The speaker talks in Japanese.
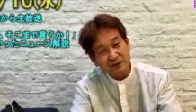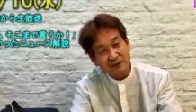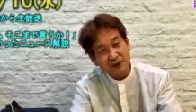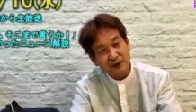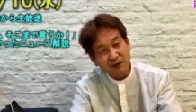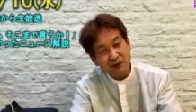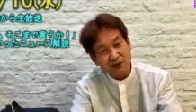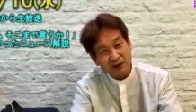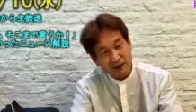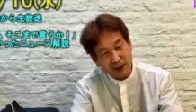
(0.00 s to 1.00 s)
ぶち込ん
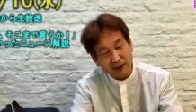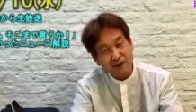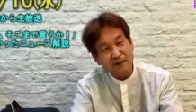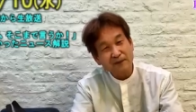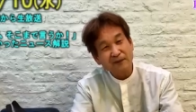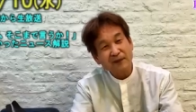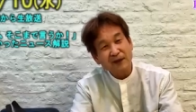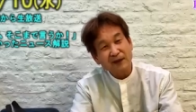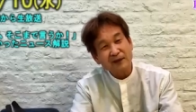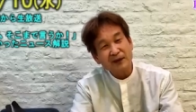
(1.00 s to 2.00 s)
どいて
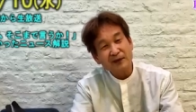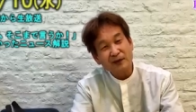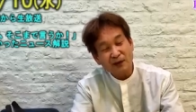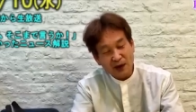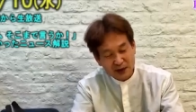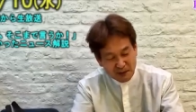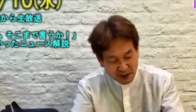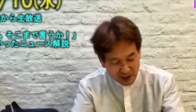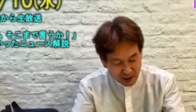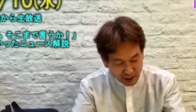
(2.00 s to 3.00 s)
戦争を始
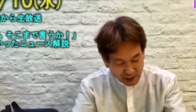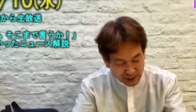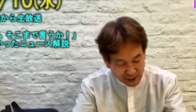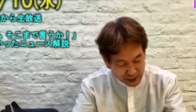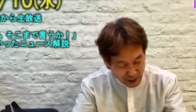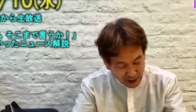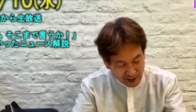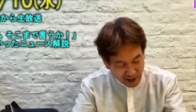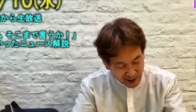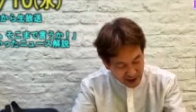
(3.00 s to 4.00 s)
めてよく言うわっ
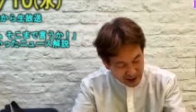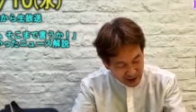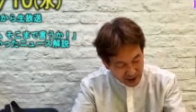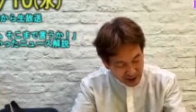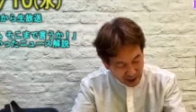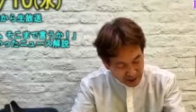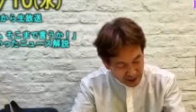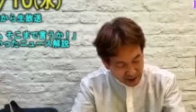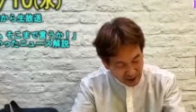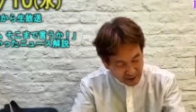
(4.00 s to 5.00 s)
て話なん
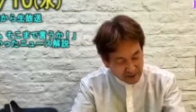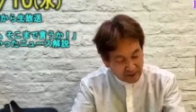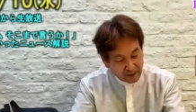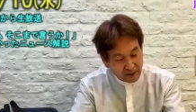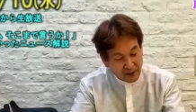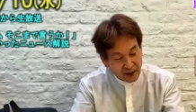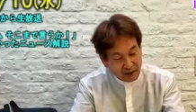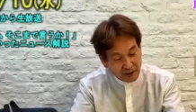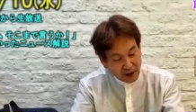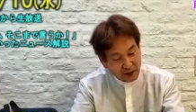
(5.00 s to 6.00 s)
ですが、
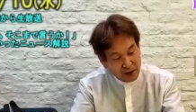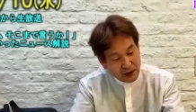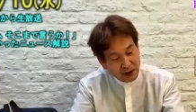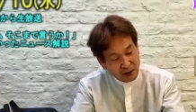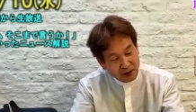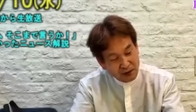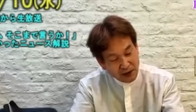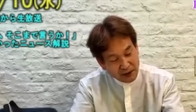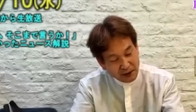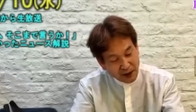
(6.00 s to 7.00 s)
まあ、ロシア国
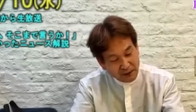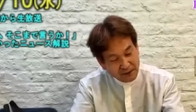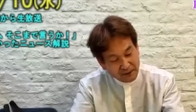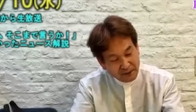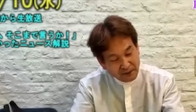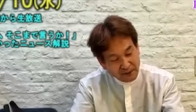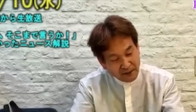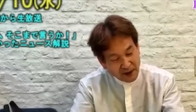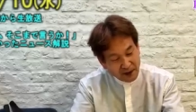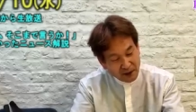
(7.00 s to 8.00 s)
内では
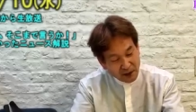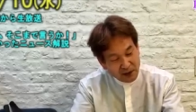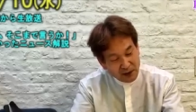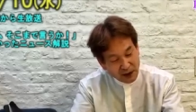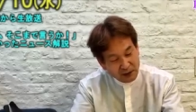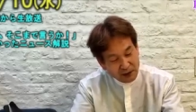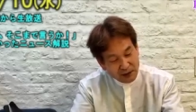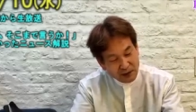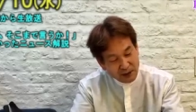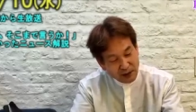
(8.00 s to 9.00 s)
これで納
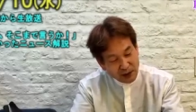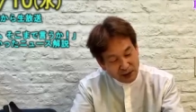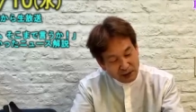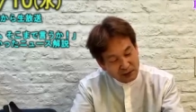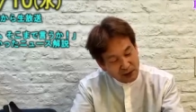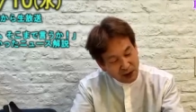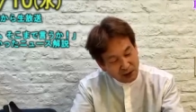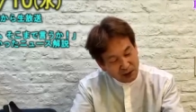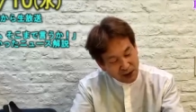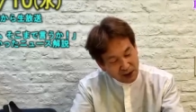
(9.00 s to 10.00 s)
得する人がいるんだ
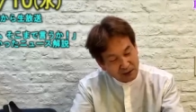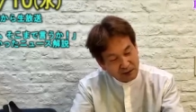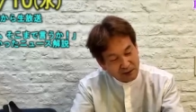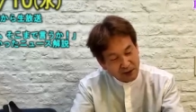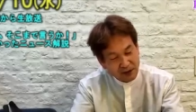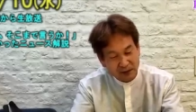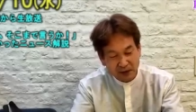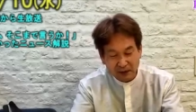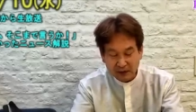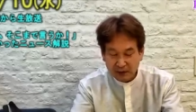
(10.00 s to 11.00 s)
ろうな。で
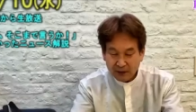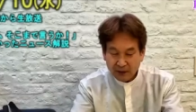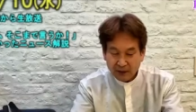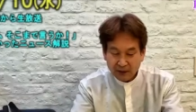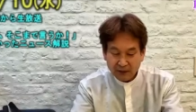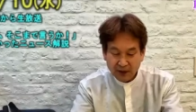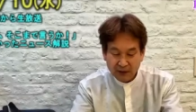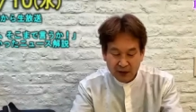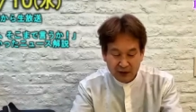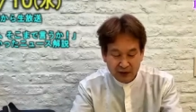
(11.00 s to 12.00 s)
も、まあ、
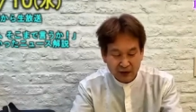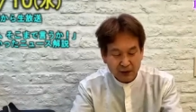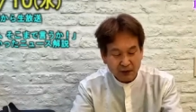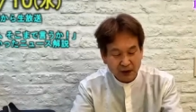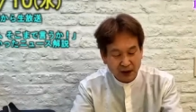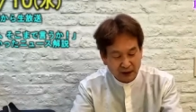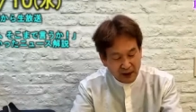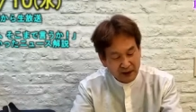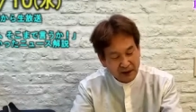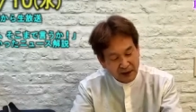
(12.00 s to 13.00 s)
民主主義国なら
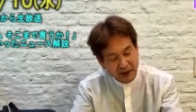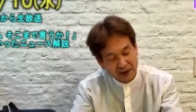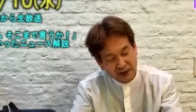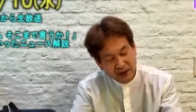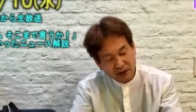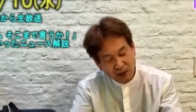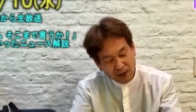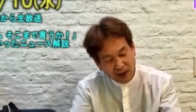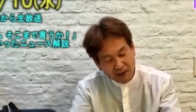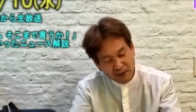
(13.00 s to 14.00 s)
ね、えー、政権
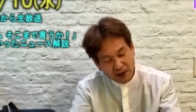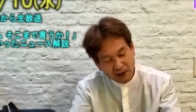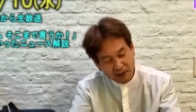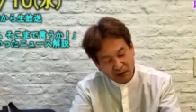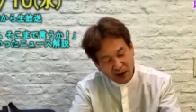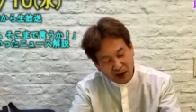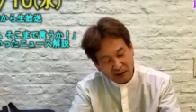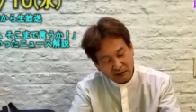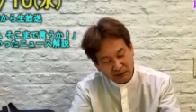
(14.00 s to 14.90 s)
交代みたいなことがある。